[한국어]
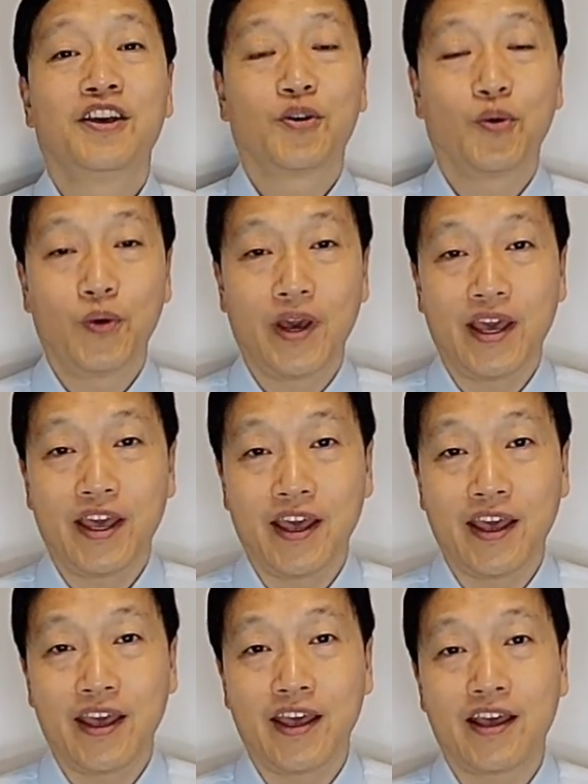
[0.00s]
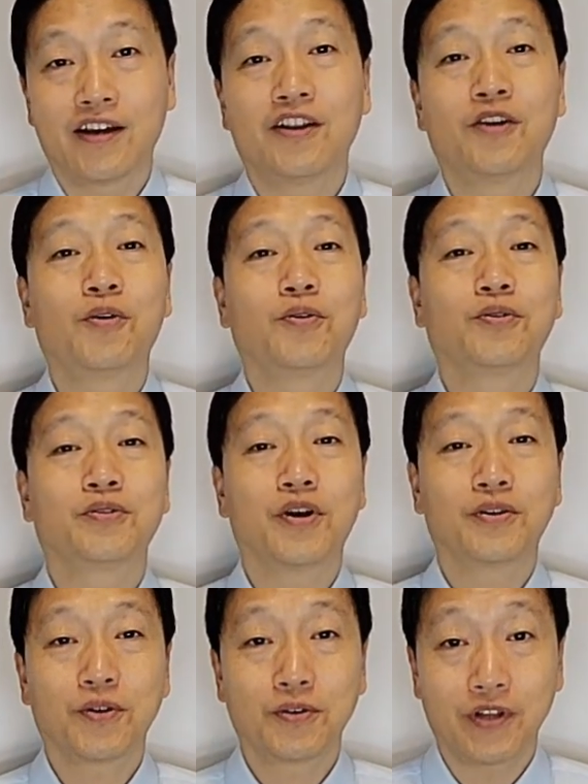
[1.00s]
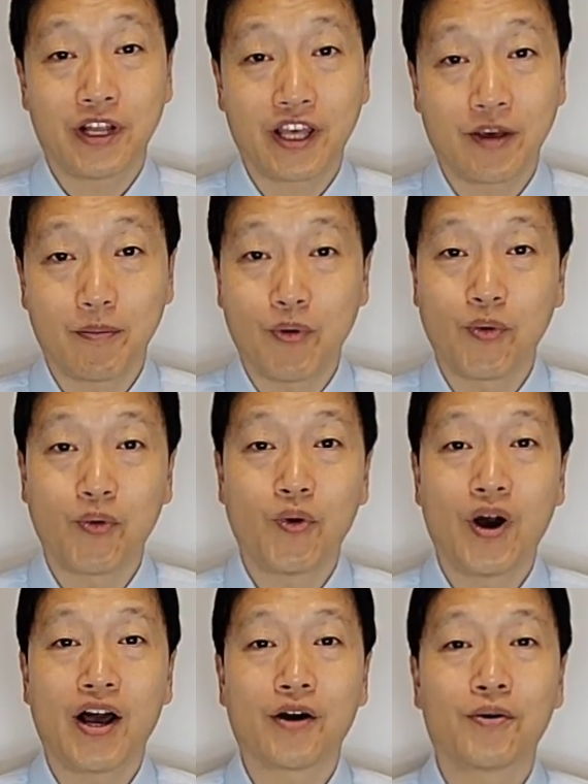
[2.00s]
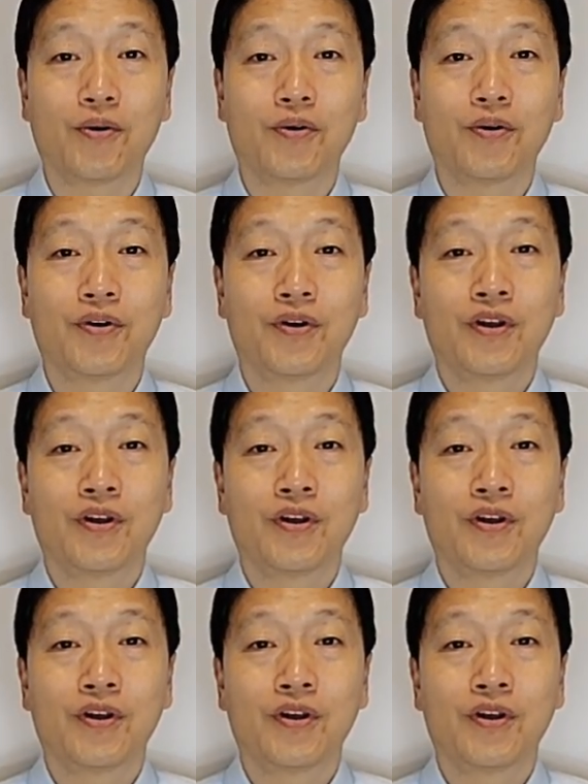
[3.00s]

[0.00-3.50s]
교회에 그리고 또 성도들에게 보고하고